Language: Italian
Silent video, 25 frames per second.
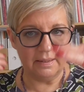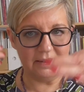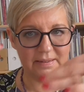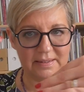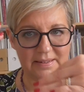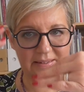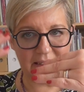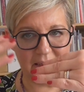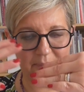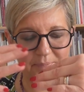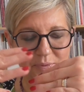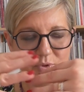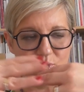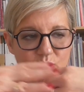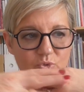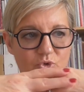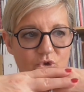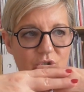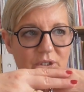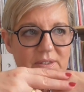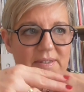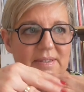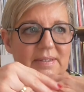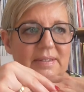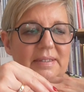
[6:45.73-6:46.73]
step
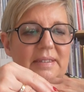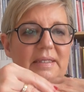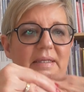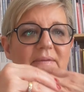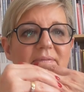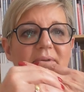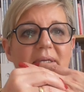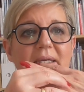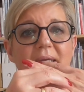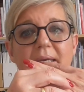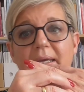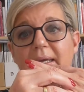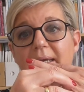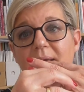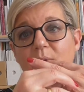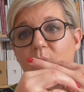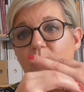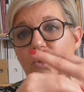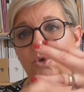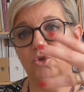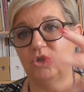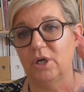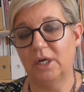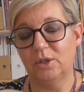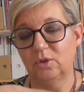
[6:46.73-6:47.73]
successivi e
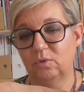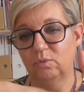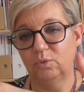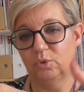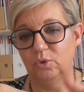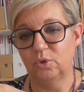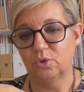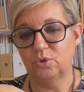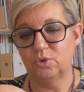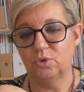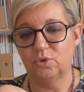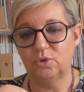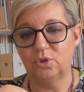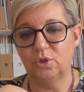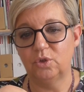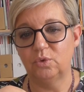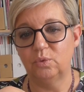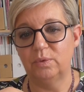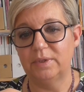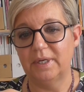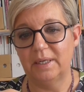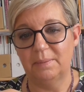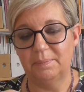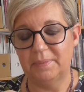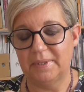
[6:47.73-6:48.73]
ho già dovuto
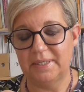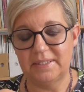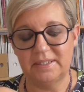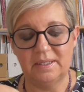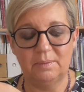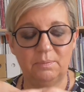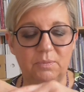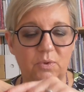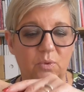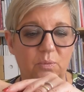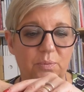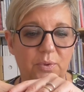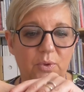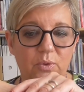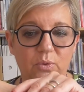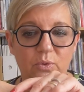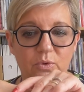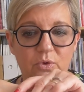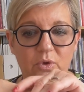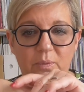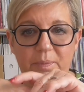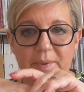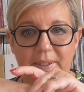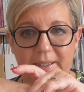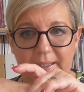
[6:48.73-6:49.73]
sostituire per esempio un
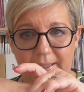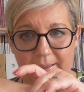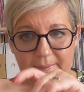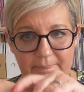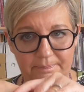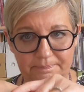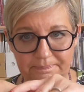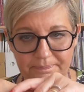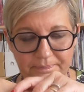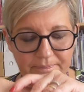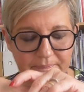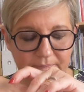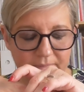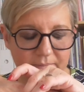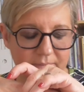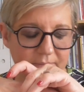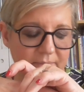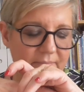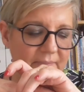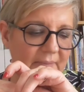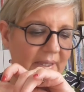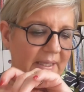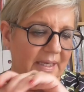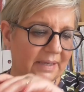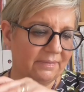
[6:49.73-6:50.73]
prodotto perché
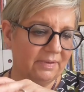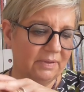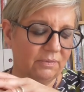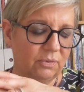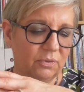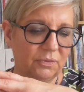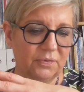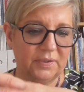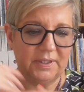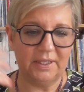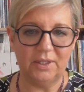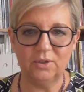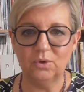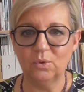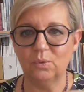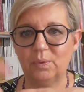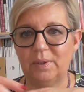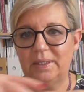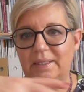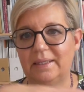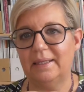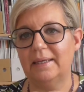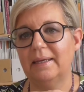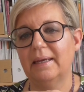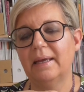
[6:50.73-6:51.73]
l'avevo finito,
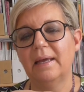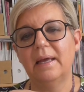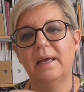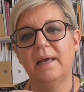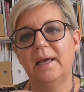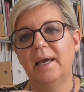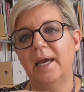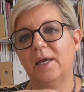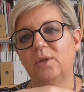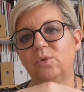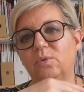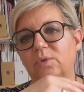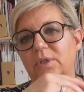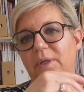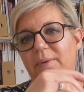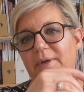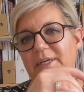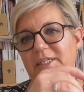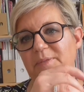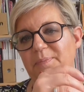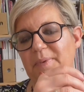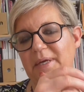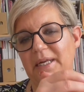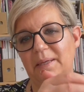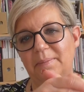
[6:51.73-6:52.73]
quindi è tutta
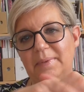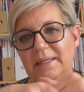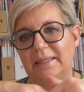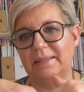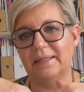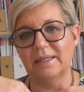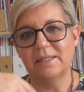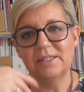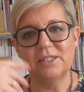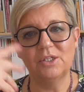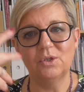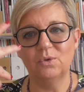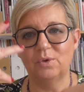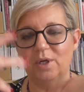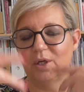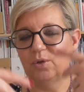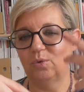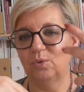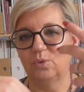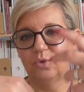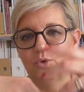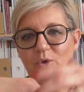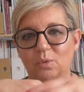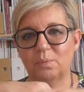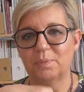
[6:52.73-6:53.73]
una sperimentazione, è
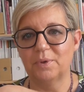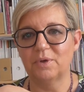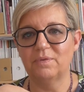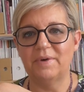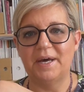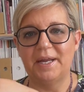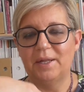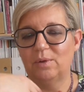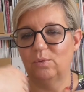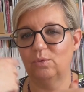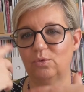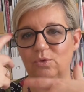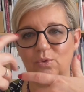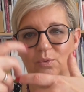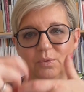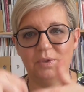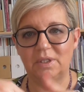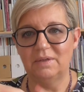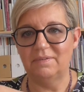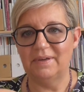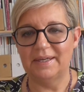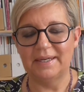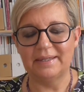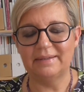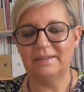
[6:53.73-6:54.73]
tutto un provare, è tutto un
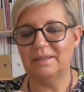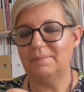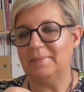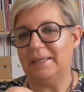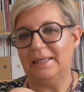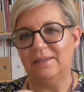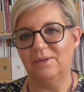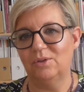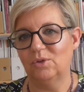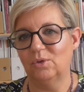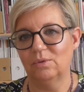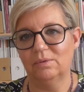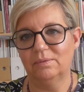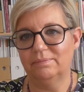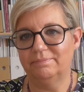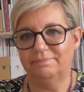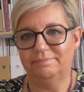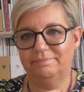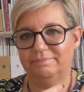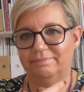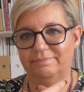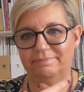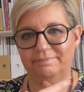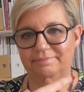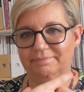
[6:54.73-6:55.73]
divertimento
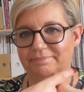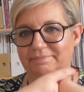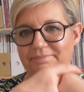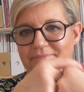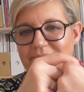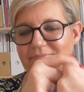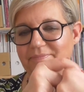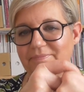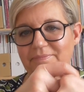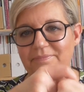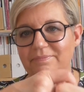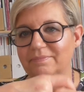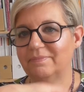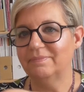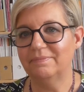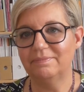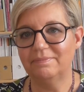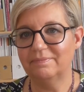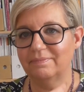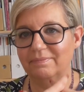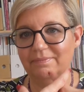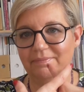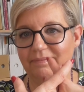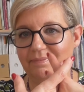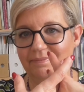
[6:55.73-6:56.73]
mm,
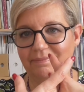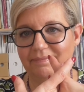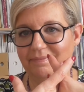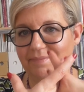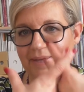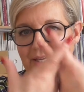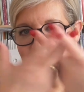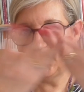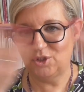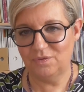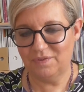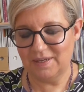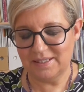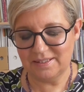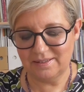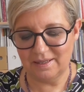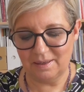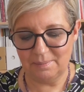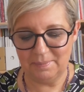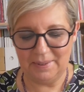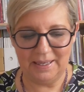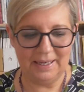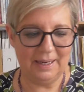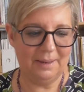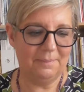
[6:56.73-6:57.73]
e ci fa
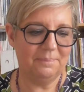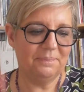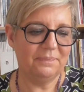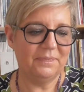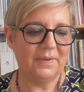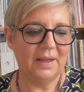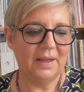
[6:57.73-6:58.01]
star bene.